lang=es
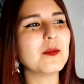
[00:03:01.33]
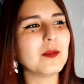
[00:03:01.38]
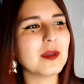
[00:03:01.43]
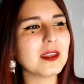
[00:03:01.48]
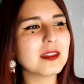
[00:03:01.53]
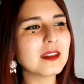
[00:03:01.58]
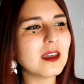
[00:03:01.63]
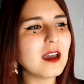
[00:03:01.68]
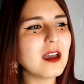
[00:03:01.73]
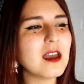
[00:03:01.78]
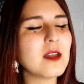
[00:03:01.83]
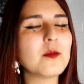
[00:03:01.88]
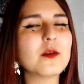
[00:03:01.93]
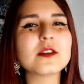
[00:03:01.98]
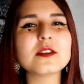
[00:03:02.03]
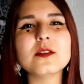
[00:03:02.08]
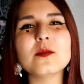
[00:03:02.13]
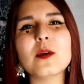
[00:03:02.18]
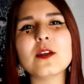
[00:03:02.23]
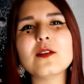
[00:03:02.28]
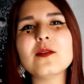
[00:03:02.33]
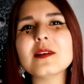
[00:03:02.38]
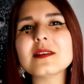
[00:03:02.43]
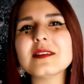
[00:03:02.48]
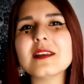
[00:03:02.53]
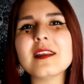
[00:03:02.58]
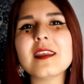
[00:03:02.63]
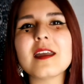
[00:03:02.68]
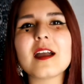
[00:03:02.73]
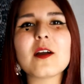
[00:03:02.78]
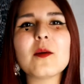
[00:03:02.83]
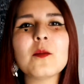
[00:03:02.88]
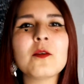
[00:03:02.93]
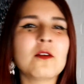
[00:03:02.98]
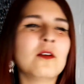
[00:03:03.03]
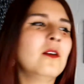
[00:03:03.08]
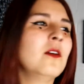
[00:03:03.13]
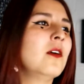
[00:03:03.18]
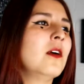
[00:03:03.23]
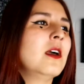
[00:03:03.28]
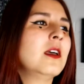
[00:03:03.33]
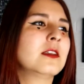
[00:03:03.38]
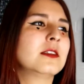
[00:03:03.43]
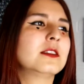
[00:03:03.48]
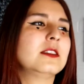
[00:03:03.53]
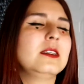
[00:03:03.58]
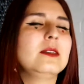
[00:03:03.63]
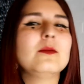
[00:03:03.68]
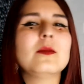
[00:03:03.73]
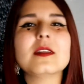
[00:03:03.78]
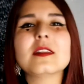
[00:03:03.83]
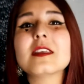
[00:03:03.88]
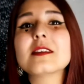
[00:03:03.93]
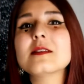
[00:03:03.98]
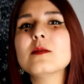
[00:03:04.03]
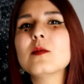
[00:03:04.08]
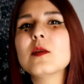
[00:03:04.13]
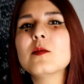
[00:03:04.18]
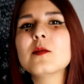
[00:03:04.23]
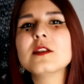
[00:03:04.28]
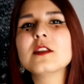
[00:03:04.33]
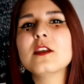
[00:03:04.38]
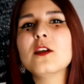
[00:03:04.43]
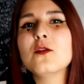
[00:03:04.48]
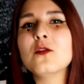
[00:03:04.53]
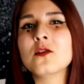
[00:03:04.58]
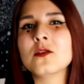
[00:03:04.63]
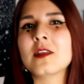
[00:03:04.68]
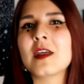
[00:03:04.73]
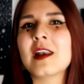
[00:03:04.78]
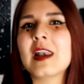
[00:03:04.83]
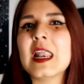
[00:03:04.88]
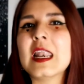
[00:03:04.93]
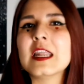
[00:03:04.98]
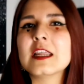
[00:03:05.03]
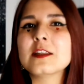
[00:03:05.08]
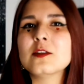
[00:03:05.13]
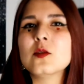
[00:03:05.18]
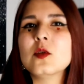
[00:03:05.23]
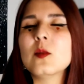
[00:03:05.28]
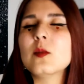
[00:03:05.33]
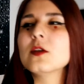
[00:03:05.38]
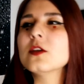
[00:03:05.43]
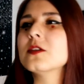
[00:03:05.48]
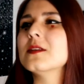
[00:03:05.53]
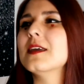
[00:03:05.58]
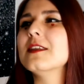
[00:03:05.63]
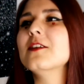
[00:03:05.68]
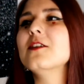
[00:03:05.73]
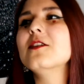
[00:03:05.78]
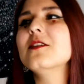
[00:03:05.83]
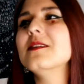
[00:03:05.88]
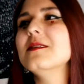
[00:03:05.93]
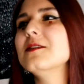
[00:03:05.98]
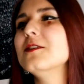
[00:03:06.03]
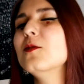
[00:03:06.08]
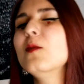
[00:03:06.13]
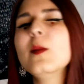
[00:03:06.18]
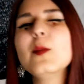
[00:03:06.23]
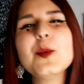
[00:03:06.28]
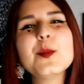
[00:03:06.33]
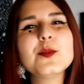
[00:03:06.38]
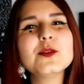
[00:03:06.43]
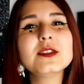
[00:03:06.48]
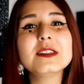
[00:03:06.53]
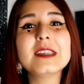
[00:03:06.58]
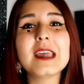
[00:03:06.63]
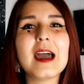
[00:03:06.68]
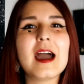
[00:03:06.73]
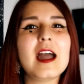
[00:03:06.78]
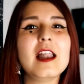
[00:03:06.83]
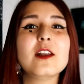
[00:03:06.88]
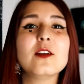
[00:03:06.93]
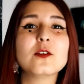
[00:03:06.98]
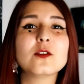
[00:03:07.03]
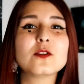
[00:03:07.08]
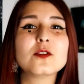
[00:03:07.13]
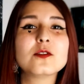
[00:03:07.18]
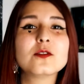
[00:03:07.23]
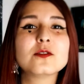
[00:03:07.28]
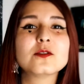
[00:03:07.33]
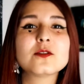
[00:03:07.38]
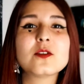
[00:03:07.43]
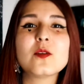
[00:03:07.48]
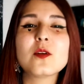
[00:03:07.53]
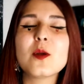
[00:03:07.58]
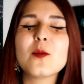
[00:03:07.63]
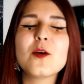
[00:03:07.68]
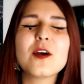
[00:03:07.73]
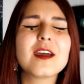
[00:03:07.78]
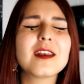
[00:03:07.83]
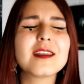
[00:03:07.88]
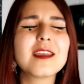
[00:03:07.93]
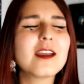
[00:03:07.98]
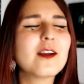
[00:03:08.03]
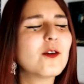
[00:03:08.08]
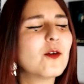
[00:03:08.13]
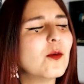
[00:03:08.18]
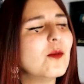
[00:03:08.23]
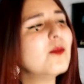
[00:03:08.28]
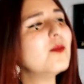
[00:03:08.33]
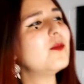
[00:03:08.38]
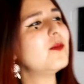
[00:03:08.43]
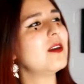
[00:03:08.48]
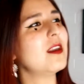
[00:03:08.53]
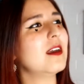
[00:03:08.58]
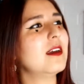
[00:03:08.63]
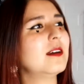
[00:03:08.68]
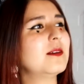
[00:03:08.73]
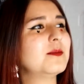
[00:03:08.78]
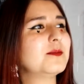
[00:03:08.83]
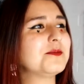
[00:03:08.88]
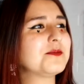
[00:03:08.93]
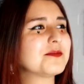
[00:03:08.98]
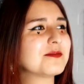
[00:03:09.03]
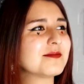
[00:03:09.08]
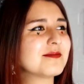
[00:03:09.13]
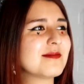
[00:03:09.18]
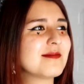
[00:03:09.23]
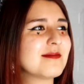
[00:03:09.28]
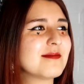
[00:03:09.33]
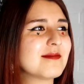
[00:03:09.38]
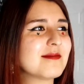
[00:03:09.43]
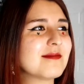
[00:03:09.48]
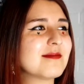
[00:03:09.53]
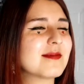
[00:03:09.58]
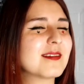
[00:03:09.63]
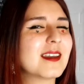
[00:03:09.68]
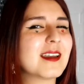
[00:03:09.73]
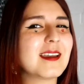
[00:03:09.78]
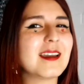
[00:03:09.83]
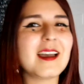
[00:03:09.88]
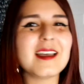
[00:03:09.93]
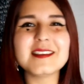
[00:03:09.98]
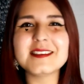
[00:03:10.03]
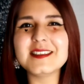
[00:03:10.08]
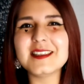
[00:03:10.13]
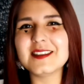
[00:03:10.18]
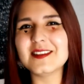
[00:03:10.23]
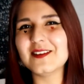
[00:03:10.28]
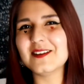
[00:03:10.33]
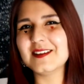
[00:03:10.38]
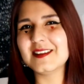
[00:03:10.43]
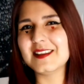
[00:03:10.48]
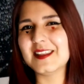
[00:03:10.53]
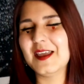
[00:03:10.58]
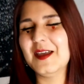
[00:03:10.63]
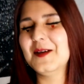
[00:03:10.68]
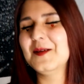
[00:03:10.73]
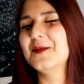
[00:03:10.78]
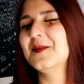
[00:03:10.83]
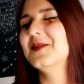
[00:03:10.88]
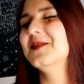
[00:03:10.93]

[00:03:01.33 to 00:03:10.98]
meta. El próximo año va a ser ya como sin meta, simplemente disfrutar la lectura, pero este año yo, me propuse algo. Soy una mujer que cumple. Casi todo el tiempo.